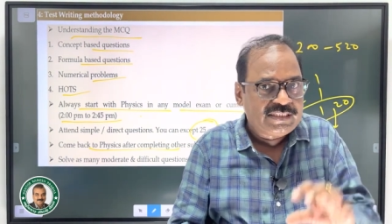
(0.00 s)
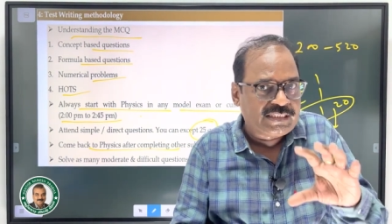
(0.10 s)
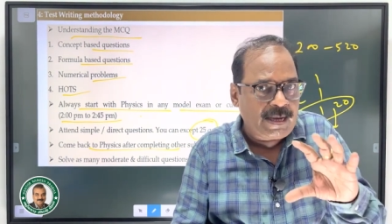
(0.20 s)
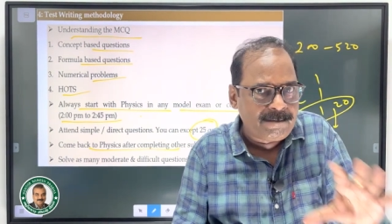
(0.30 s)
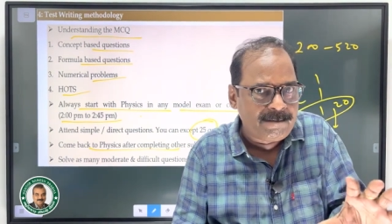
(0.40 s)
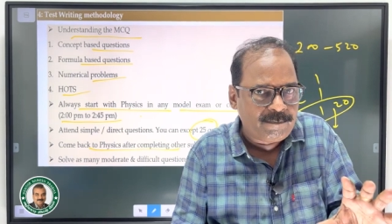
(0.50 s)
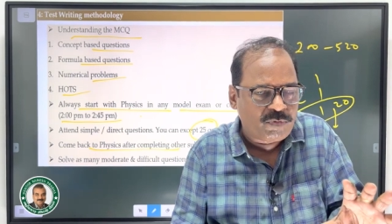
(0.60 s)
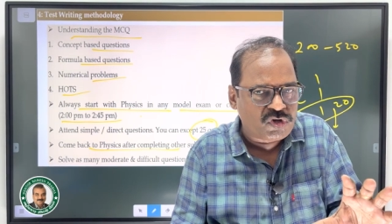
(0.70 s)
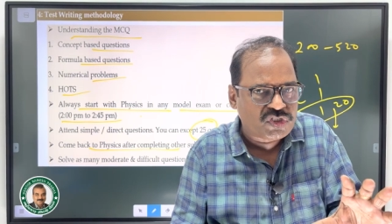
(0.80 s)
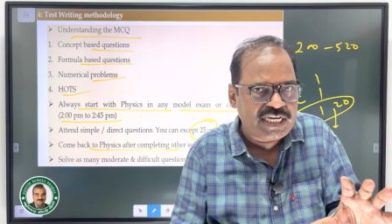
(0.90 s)
சம்
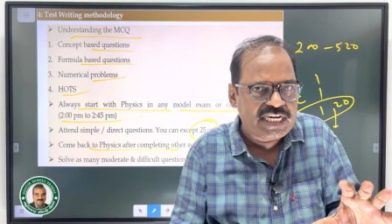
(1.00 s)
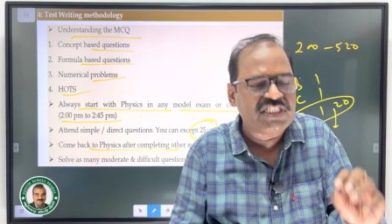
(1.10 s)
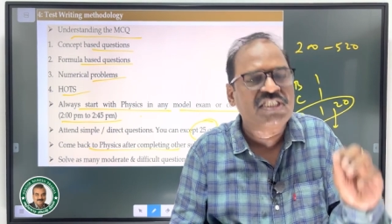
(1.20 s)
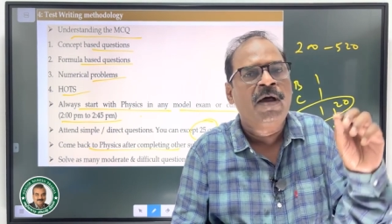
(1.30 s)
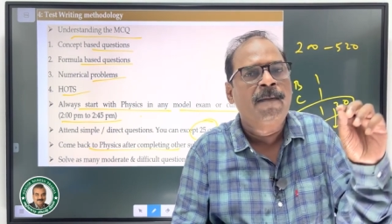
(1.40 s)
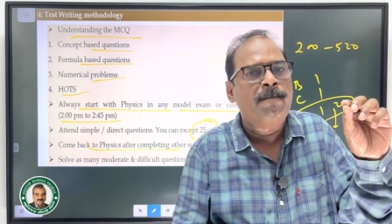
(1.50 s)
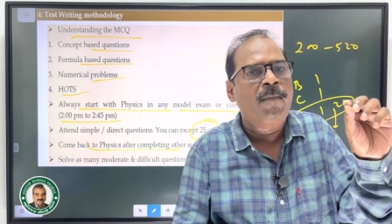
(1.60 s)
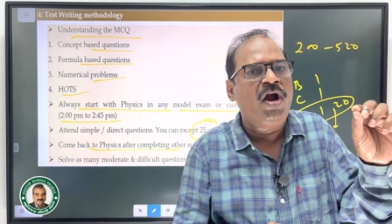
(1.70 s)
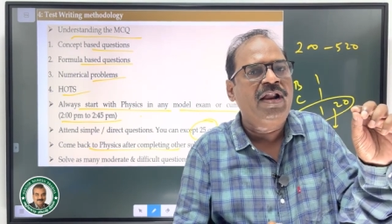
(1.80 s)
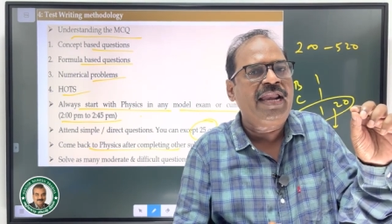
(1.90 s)
கொஸ்டின்ஸ்
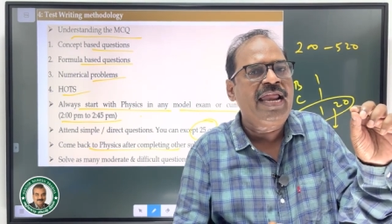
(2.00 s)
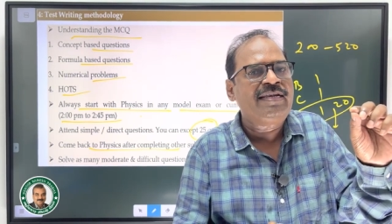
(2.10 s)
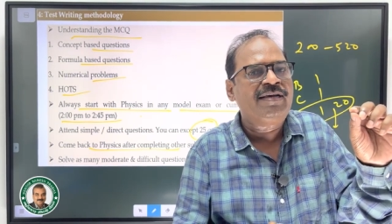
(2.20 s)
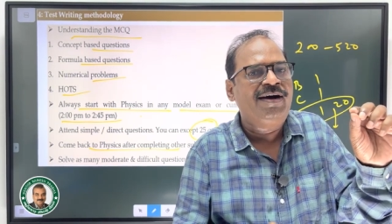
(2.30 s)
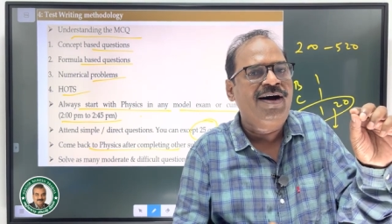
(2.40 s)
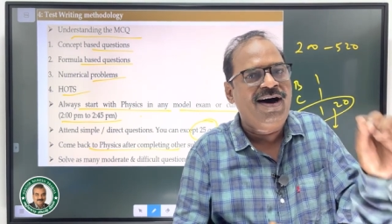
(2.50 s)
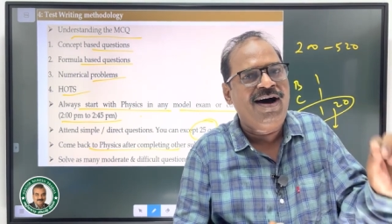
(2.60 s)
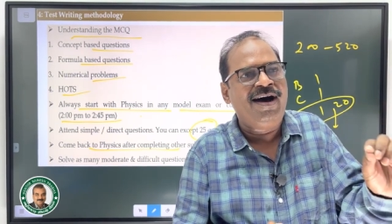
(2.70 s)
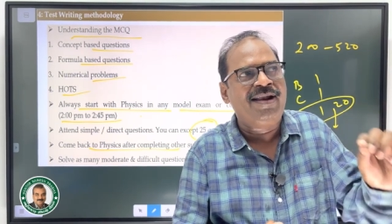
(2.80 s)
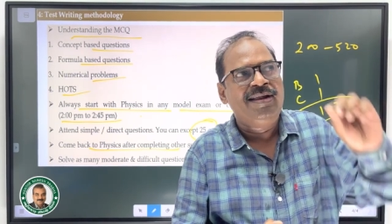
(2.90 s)
மாடரேட்
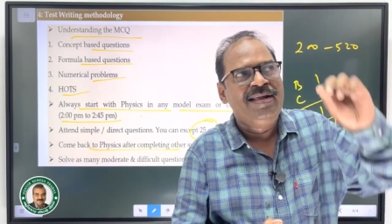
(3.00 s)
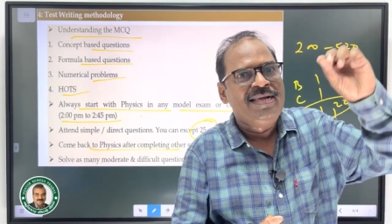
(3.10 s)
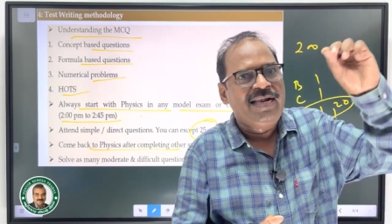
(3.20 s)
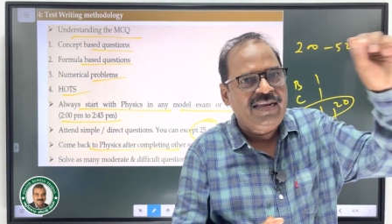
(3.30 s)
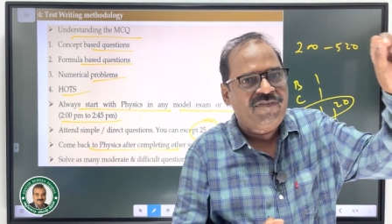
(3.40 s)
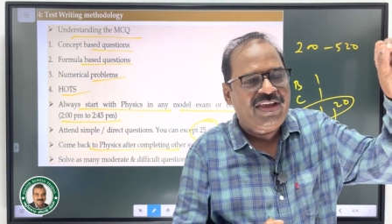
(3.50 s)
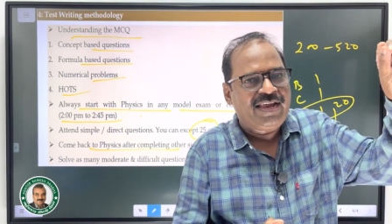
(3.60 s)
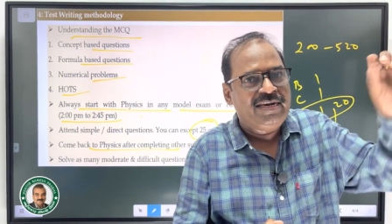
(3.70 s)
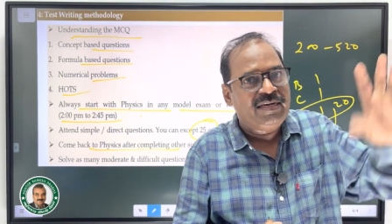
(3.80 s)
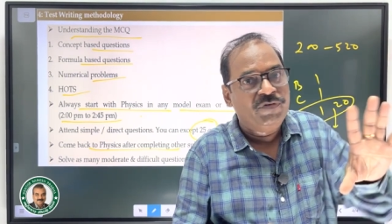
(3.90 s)
ஆர்
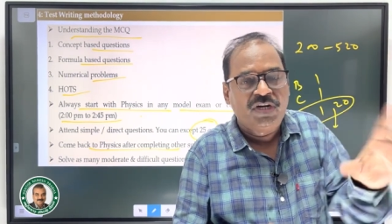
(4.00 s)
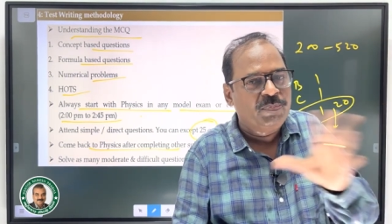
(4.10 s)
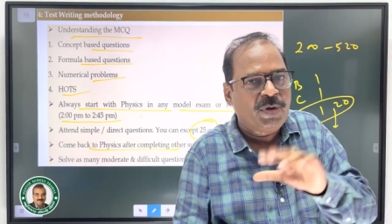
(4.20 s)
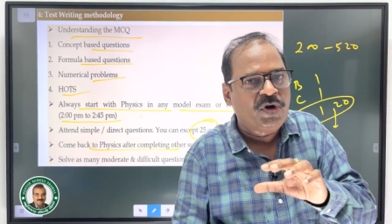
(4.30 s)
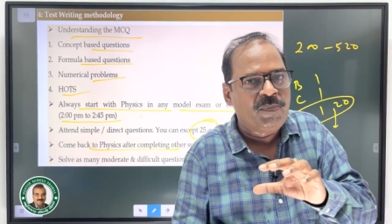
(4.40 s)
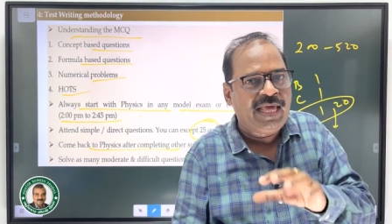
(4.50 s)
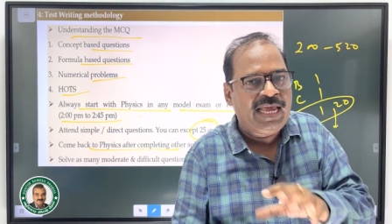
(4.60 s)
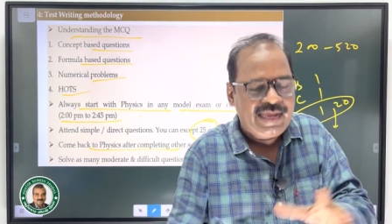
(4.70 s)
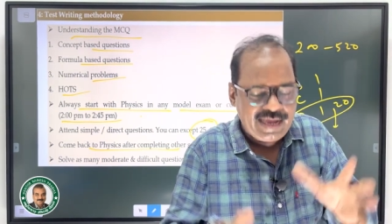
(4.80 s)
டிஃபிகல்ட் விட்டுட்டு போயிருக்கோம்ல